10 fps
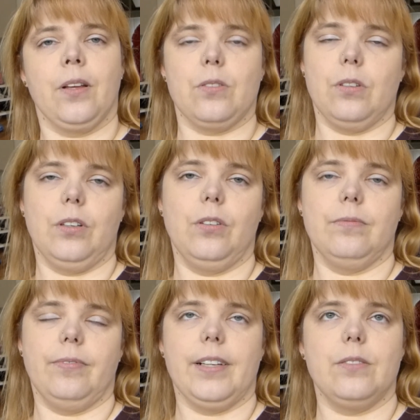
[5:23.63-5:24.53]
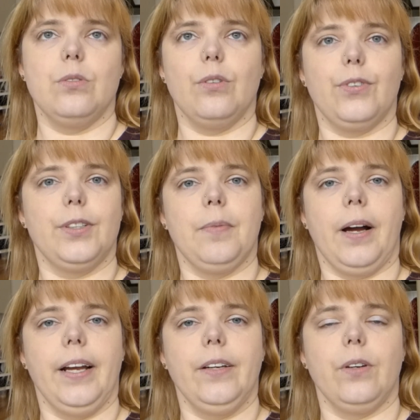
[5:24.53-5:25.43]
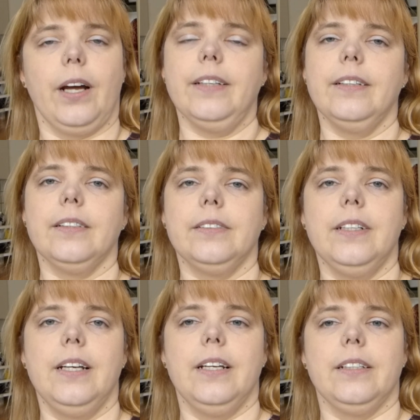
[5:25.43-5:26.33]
sondern weiß nur noch von dem einen oder anderen,